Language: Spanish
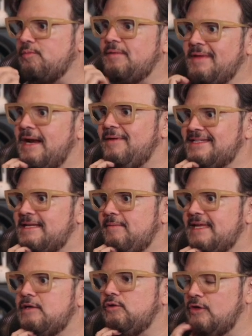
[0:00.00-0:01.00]
primera vez en
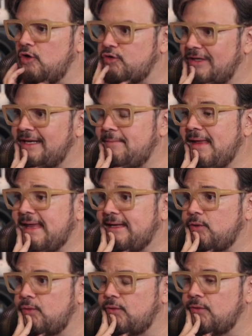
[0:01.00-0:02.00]
México en el Hotel de
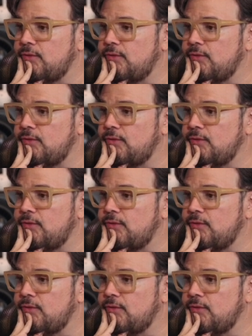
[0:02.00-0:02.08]
México,